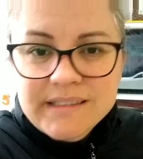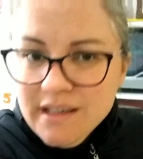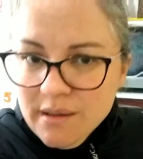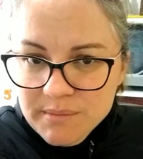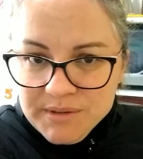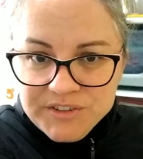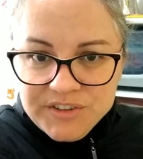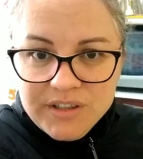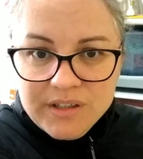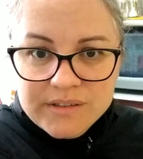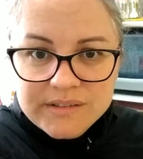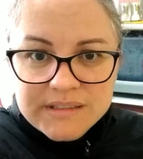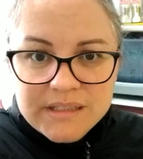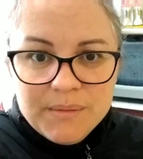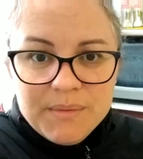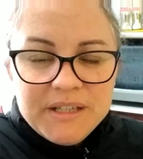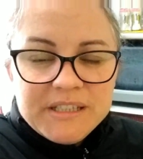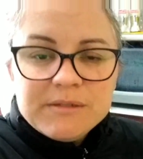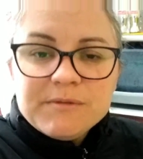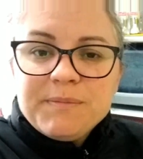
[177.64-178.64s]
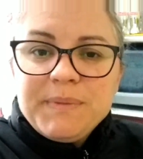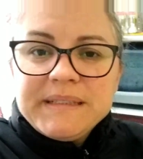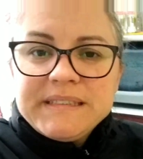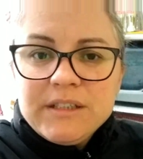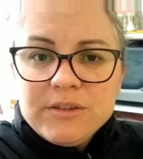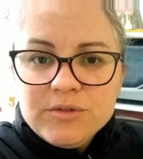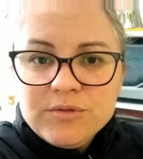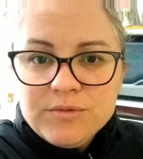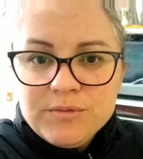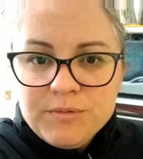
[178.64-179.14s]
que é uma geralzinha mesmo,
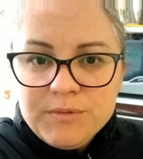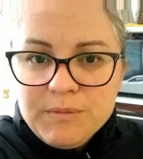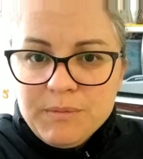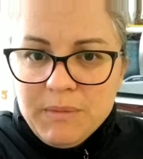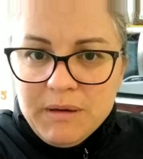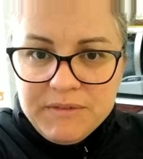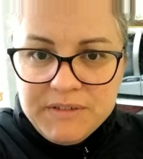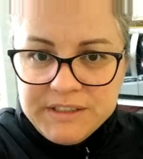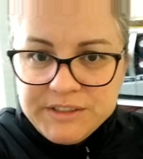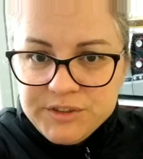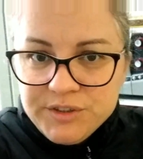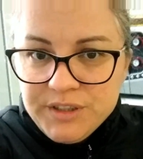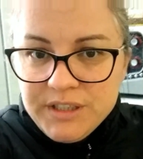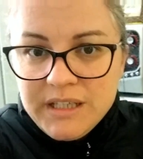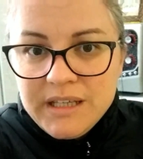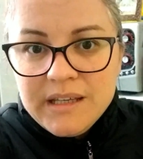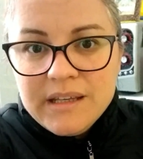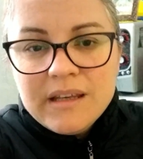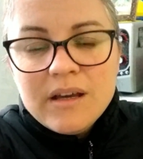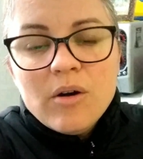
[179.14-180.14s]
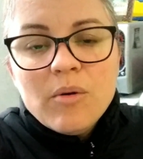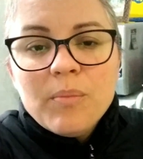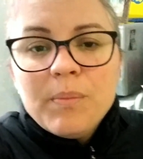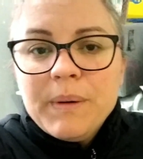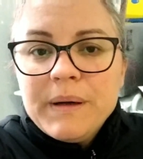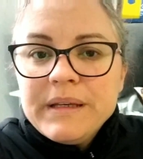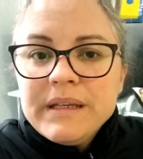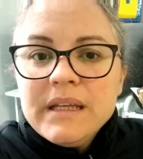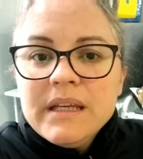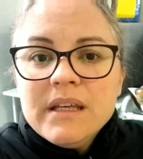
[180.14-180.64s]
passando uma vassourinha, um
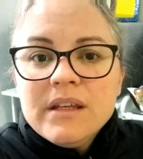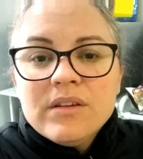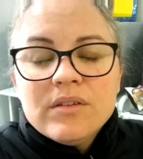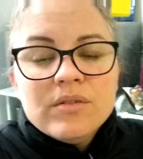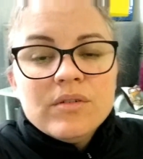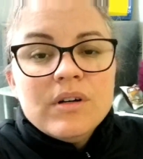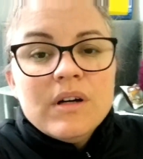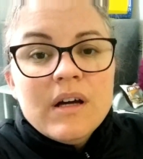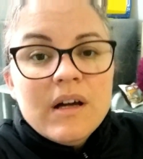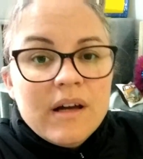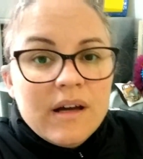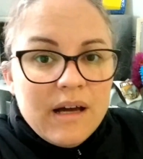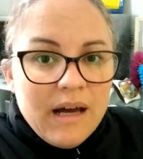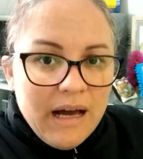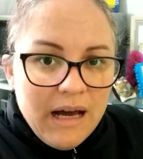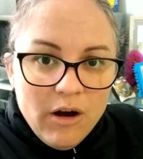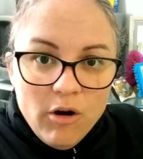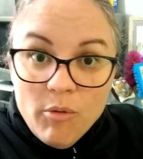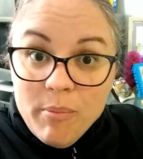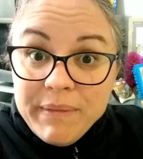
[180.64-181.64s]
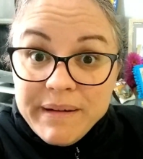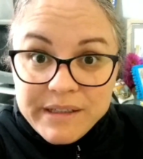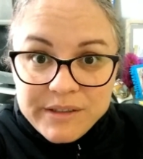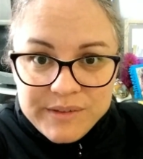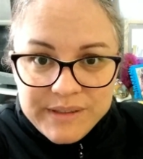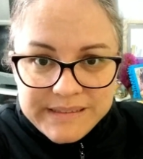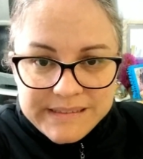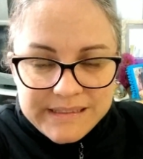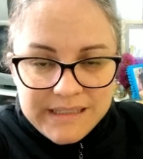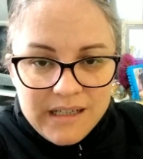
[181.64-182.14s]
paninho,
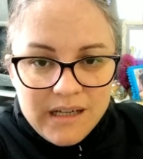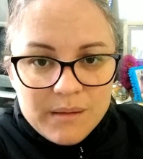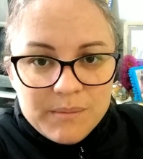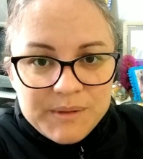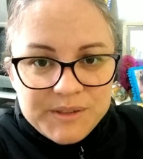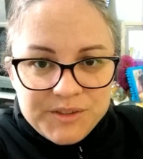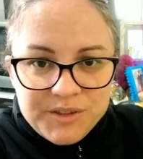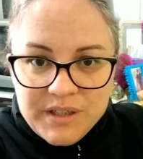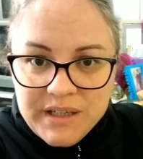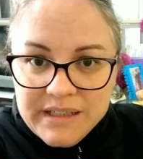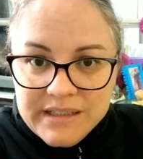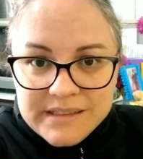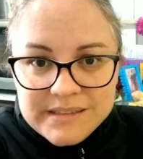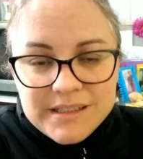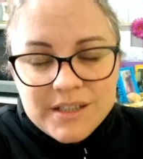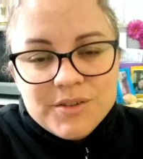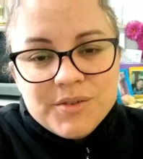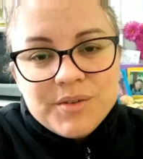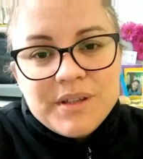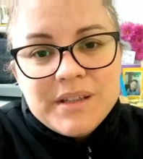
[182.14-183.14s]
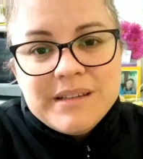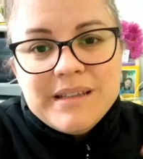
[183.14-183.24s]
arrumando as camas, organizando o que